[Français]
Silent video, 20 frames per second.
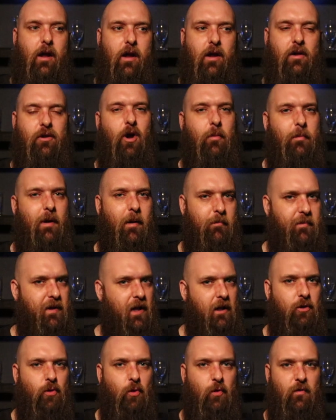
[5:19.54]
euh, comment
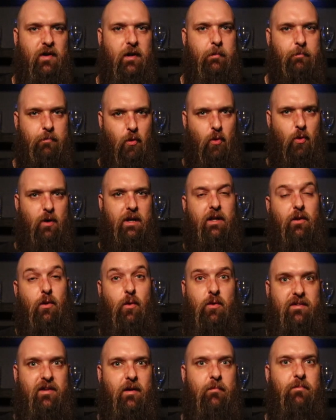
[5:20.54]
bien le trouver pour les
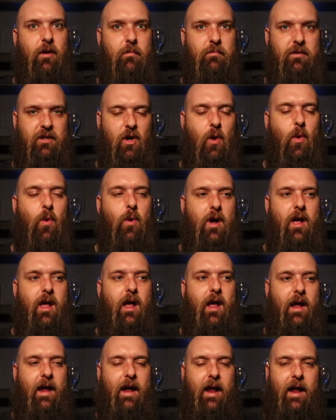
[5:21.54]
deux types de micros,
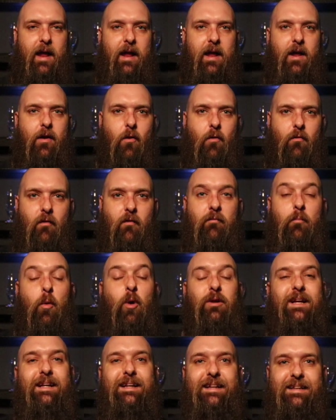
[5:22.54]
et on va vous
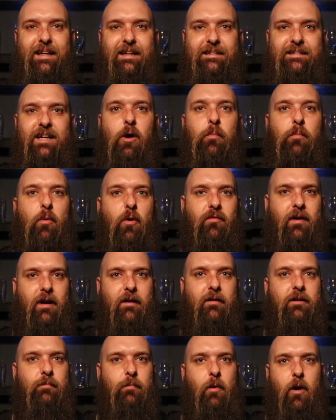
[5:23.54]
montrer des exemples. On va
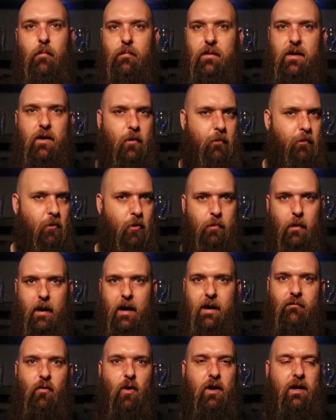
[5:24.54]
aller se promener un peu pour
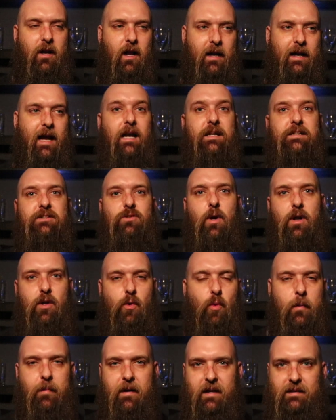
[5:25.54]
aller voir les locales qui sont
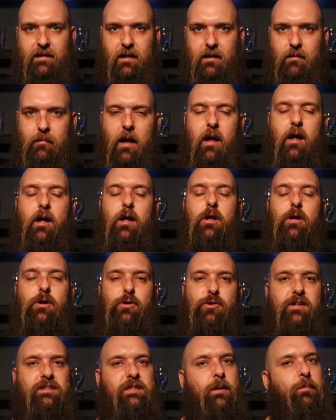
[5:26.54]
alloués présentement.
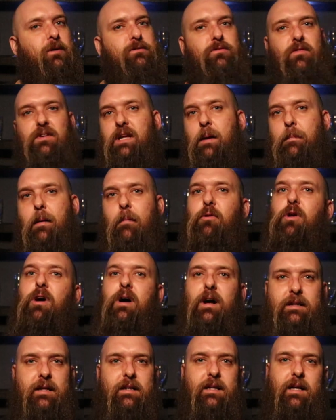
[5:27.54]
Je ne sais pas si on est capable de
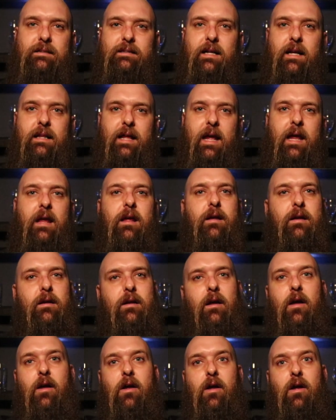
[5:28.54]
rentrer dans certains.
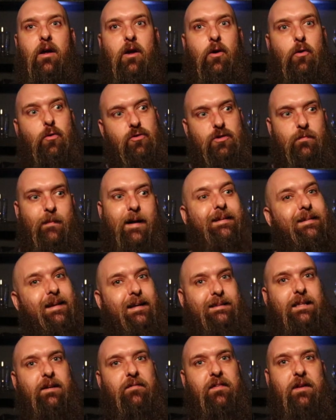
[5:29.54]
Euh, une semaine, c'est
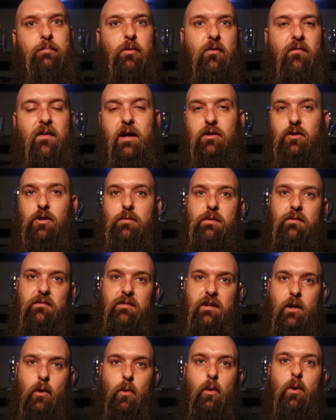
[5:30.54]
assez vite pour faire toutes mes
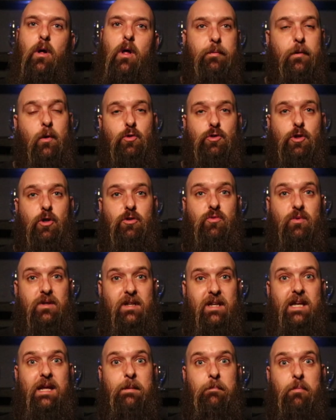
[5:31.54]
vidéos. Puis aujourd'hui,
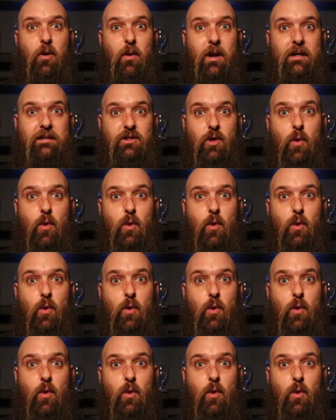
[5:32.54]
il pleut